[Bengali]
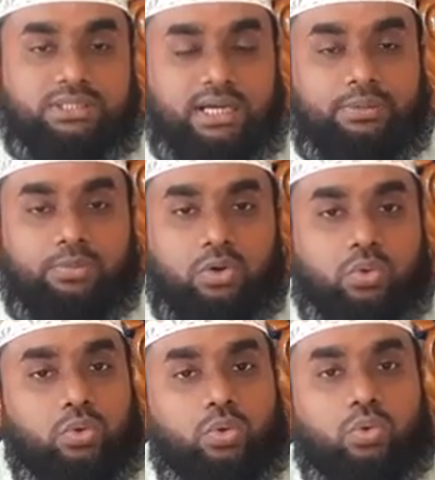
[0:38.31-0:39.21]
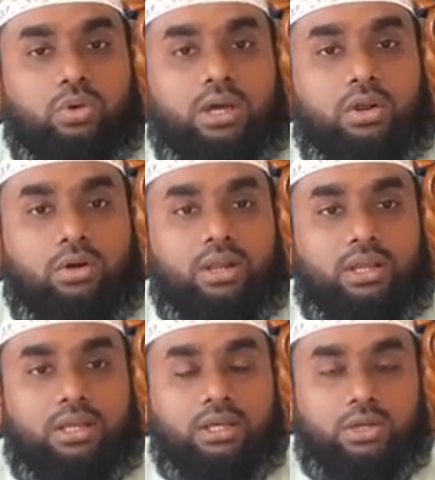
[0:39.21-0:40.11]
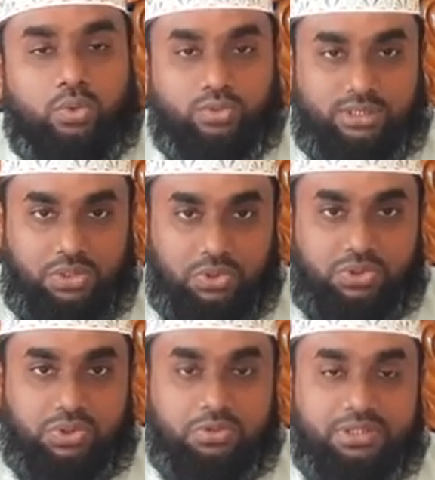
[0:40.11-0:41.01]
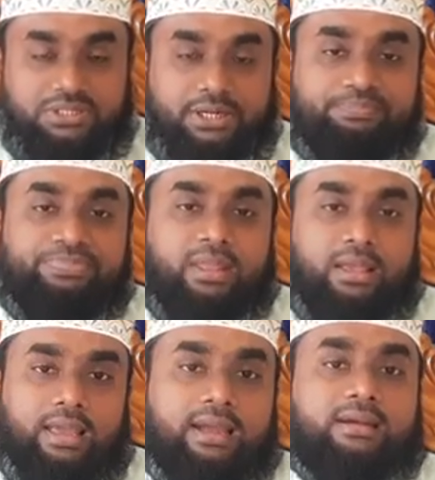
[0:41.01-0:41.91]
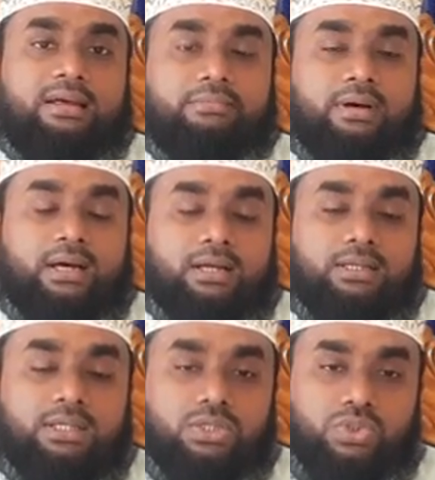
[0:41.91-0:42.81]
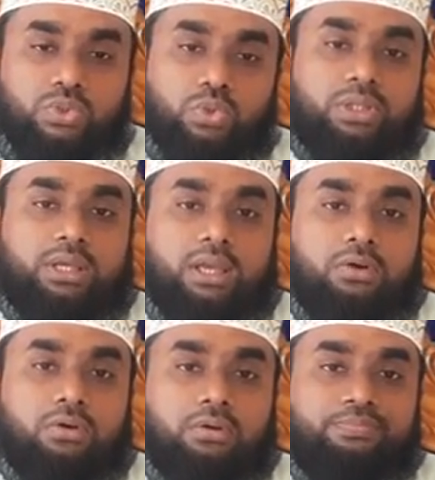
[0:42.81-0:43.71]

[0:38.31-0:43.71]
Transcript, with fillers: জানবো কোন কোন কারণে রোজা নষ্ট হয়ে যায় এক নাম্বার যদি কেহ